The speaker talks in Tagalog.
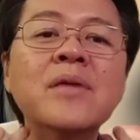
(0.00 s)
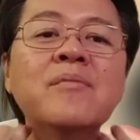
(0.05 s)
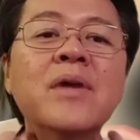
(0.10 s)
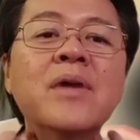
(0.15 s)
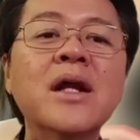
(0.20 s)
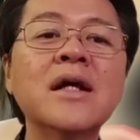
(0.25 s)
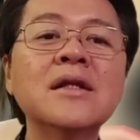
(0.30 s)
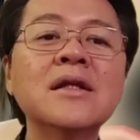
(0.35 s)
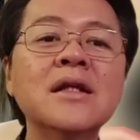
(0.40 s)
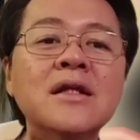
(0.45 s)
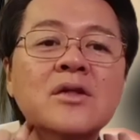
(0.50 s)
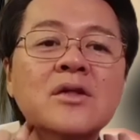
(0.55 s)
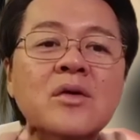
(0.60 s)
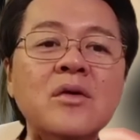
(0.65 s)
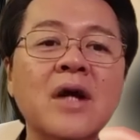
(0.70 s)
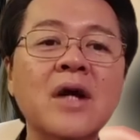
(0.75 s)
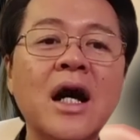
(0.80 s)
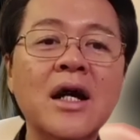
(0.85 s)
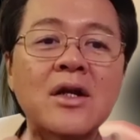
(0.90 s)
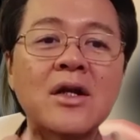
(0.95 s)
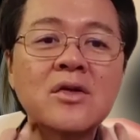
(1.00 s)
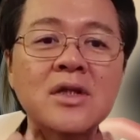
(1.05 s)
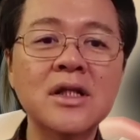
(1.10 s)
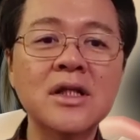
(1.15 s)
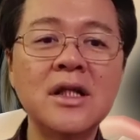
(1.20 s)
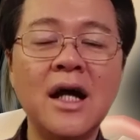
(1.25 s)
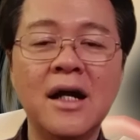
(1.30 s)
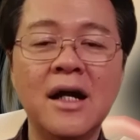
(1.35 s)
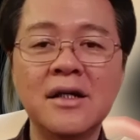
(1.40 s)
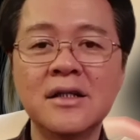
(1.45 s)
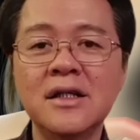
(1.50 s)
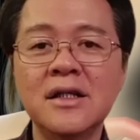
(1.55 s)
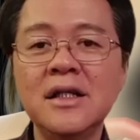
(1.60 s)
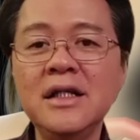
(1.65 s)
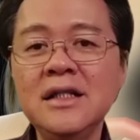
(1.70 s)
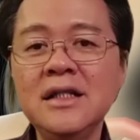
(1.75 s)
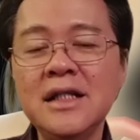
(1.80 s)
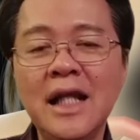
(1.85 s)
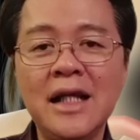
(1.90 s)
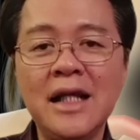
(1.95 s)
bara na tong carotid
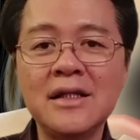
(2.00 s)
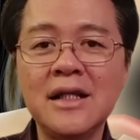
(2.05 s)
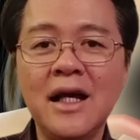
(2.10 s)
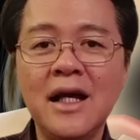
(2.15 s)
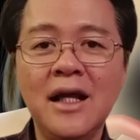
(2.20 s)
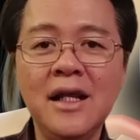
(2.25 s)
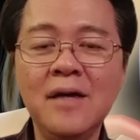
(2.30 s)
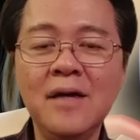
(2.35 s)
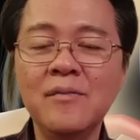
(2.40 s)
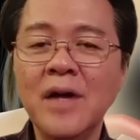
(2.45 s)
artery, hindi natin alam.